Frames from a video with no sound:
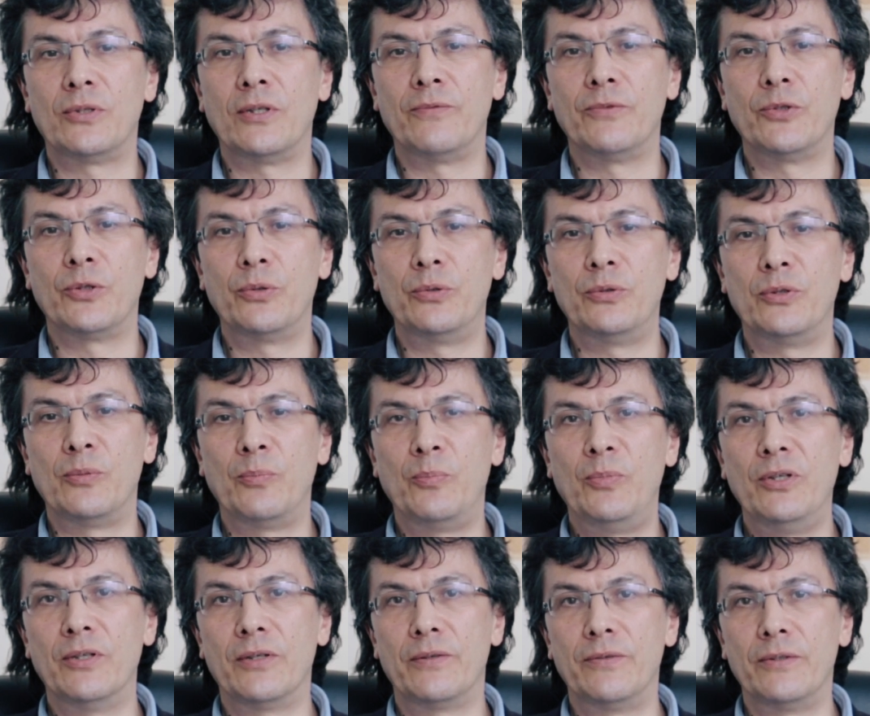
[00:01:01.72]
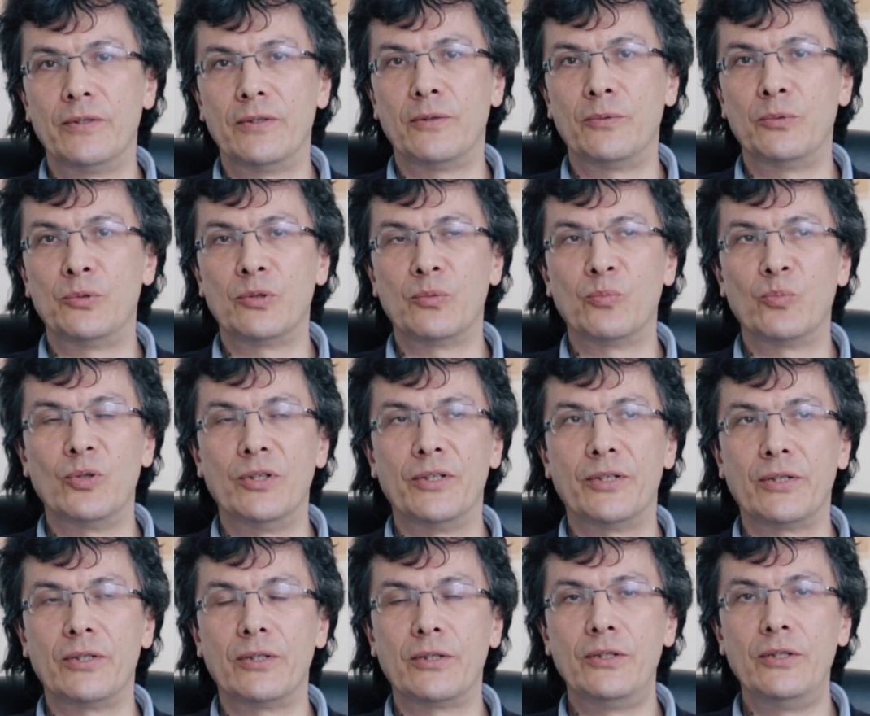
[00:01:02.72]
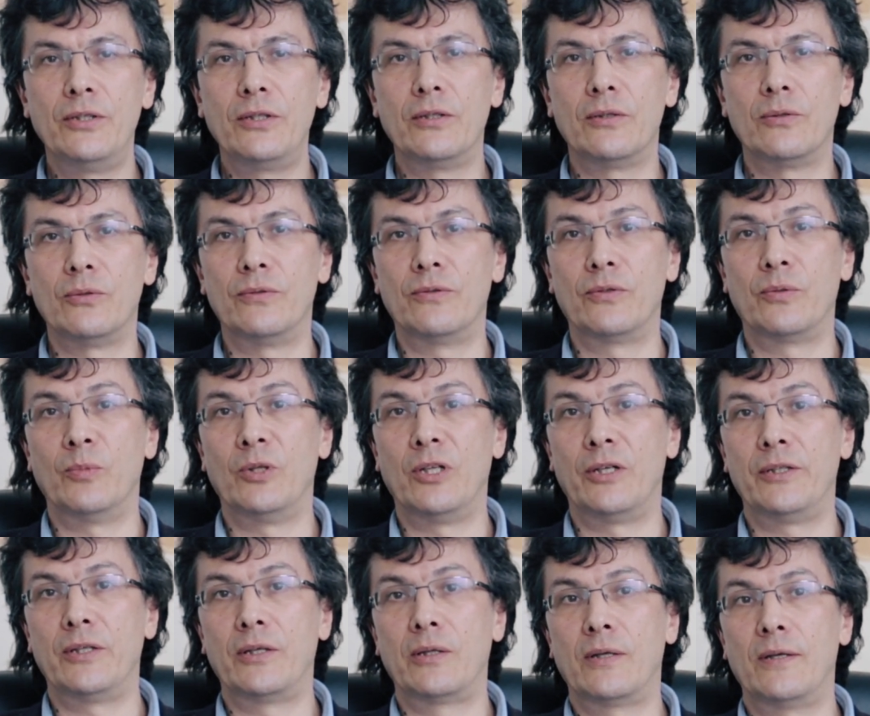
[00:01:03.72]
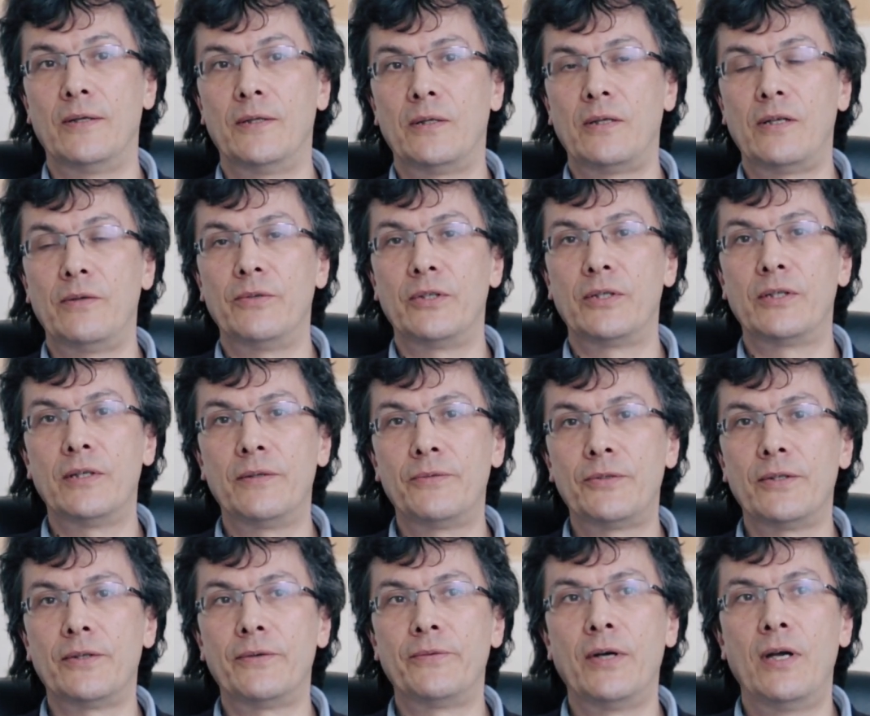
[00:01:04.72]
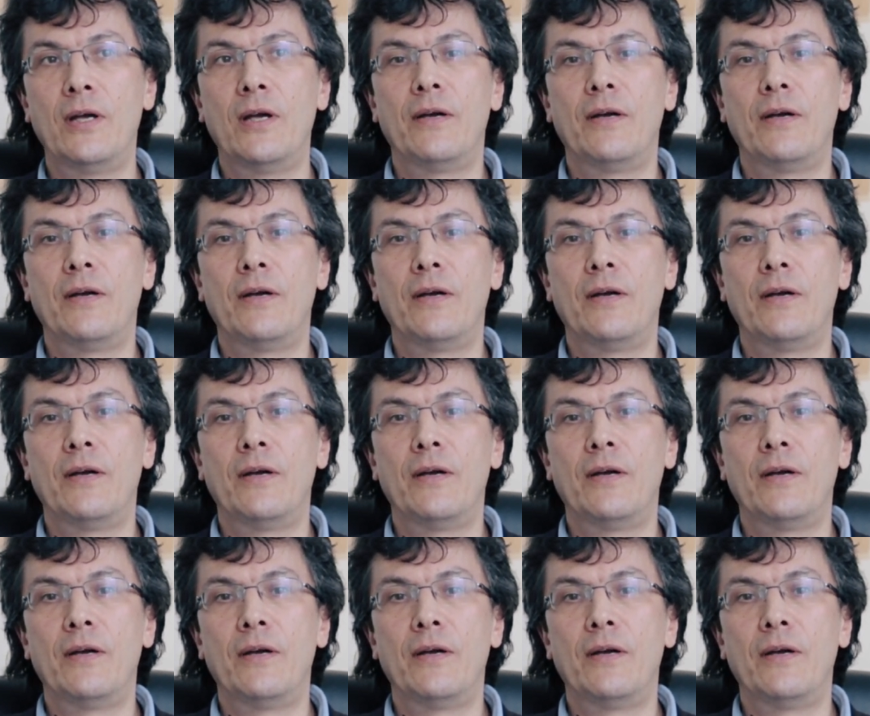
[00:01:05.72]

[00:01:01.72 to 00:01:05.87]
Там выходят первые научно-популярные книги новых молодых талантливых авторов.